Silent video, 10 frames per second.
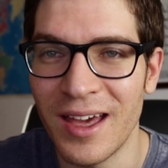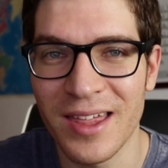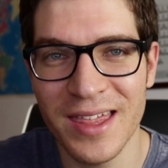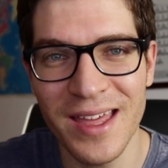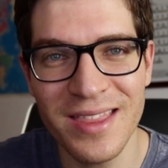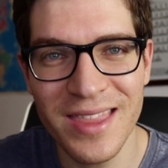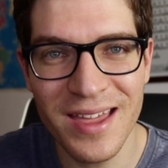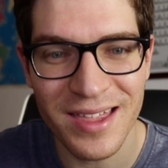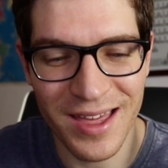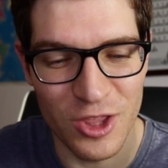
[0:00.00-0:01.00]

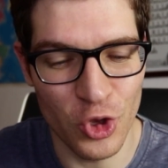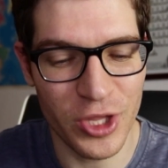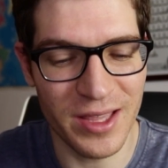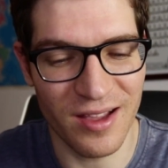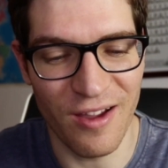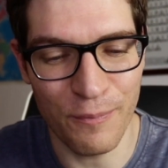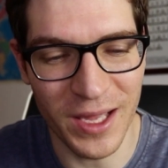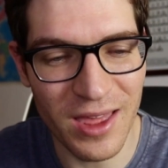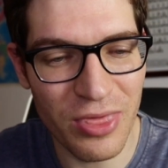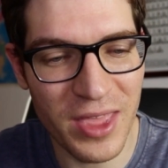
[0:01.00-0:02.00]
sientes que no tienes la
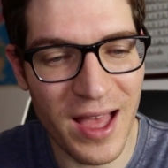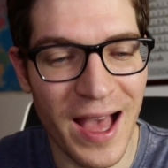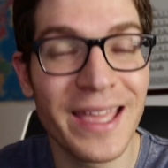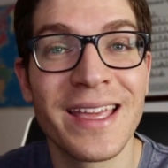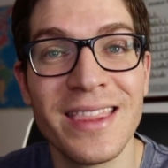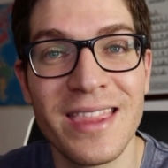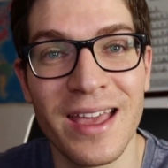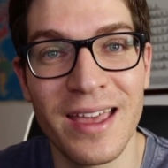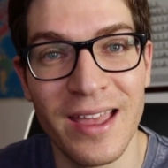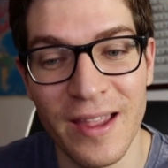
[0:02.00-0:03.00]
experiencia, hay
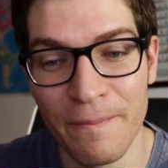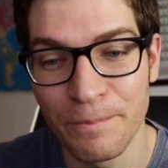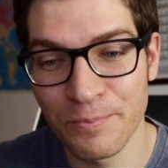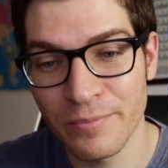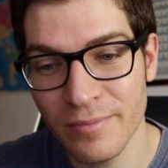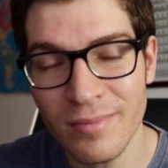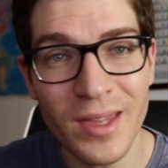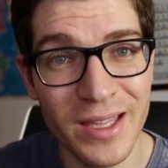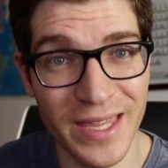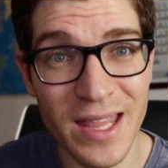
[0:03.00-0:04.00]
gente que
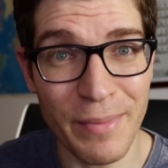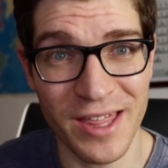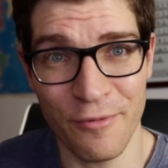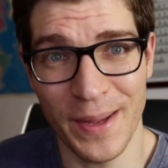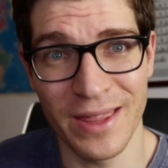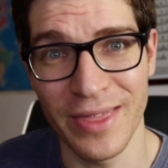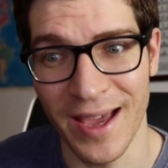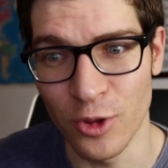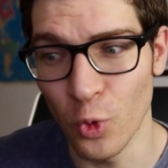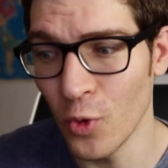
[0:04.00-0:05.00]
tiene más
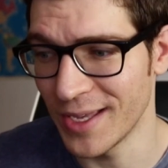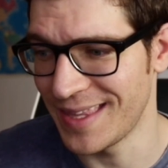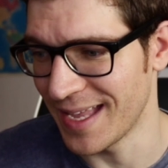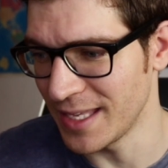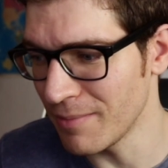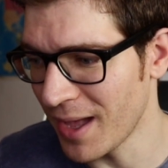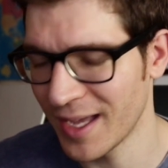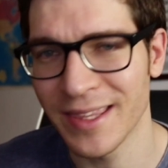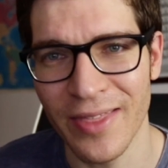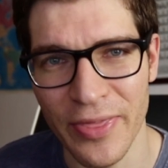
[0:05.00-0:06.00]
experiencia que tú, que te
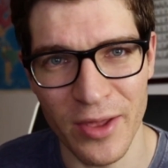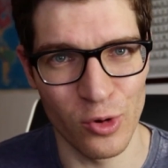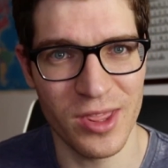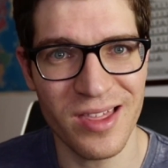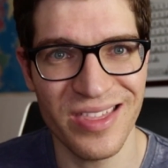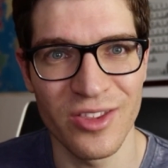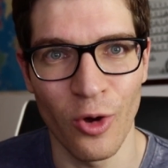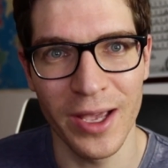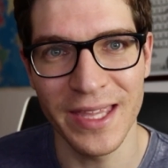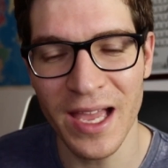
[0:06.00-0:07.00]
anima, que te dice lo estás
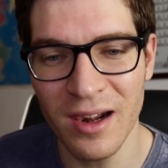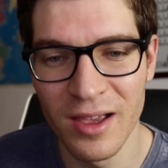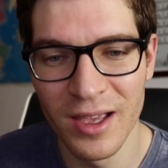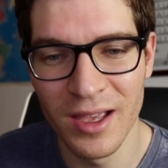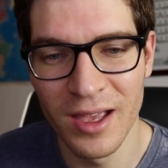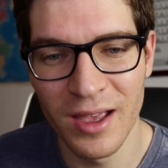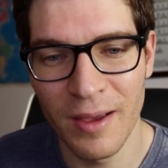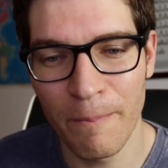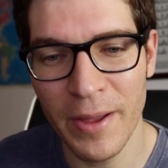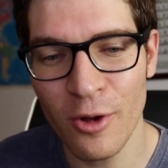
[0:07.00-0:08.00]
haciendo genial,
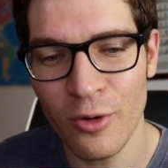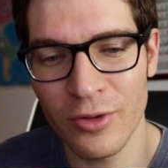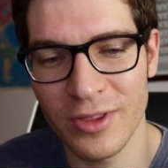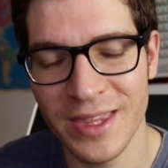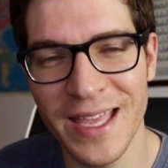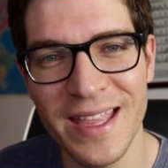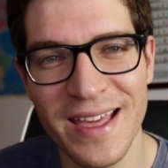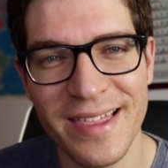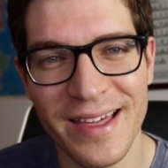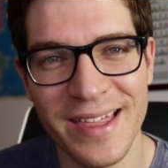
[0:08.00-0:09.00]
pero
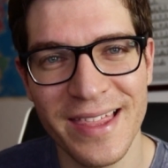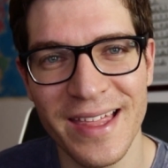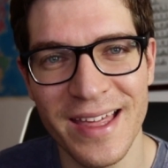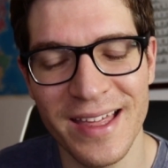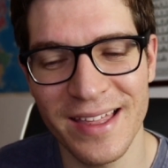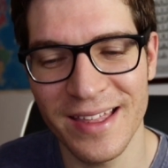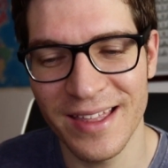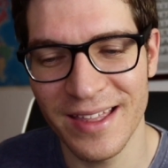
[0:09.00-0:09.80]
tienes ese